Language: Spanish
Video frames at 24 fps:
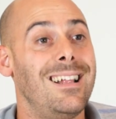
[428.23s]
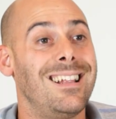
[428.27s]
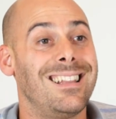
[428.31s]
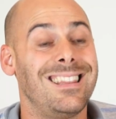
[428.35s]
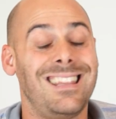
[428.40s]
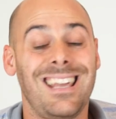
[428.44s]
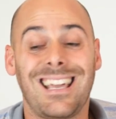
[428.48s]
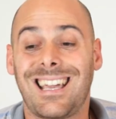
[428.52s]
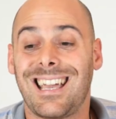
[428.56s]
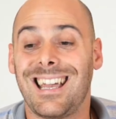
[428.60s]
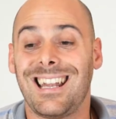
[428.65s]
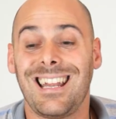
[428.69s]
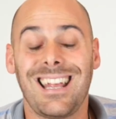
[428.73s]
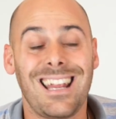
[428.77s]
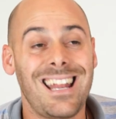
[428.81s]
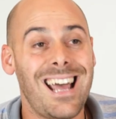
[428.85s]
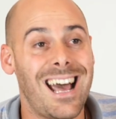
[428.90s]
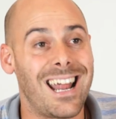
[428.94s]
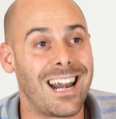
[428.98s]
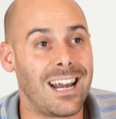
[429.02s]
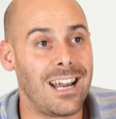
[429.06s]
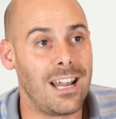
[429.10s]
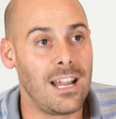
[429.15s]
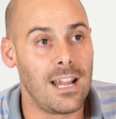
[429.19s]
de
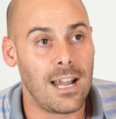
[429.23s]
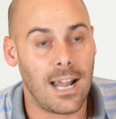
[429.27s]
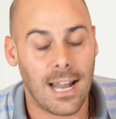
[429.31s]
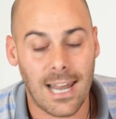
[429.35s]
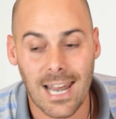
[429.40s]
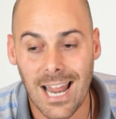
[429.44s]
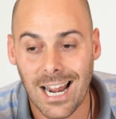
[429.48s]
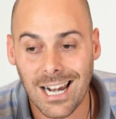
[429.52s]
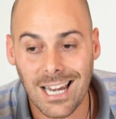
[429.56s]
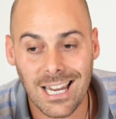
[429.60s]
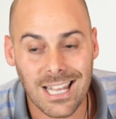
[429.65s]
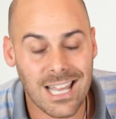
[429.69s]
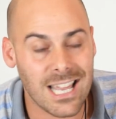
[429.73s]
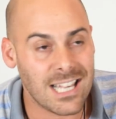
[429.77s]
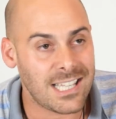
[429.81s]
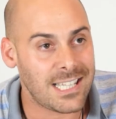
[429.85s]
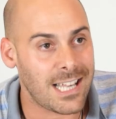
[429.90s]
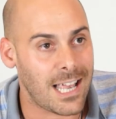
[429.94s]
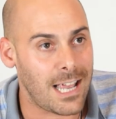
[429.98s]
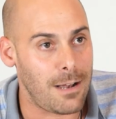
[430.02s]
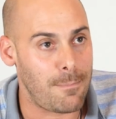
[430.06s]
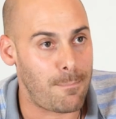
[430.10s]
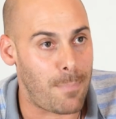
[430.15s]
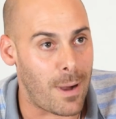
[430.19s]
generar la
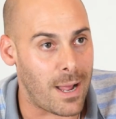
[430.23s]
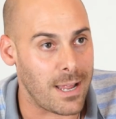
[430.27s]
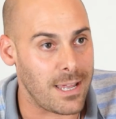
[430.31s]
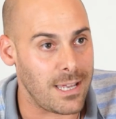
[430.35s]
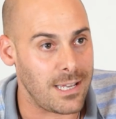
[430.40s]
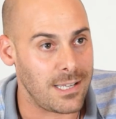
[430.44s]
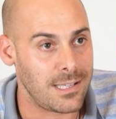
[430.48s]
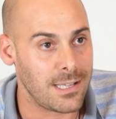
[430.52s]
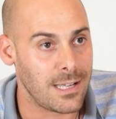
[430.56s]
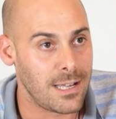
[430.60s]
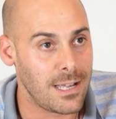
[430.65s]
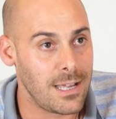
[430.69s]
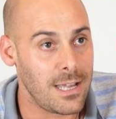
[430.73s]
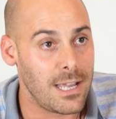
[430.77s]
riqueza del país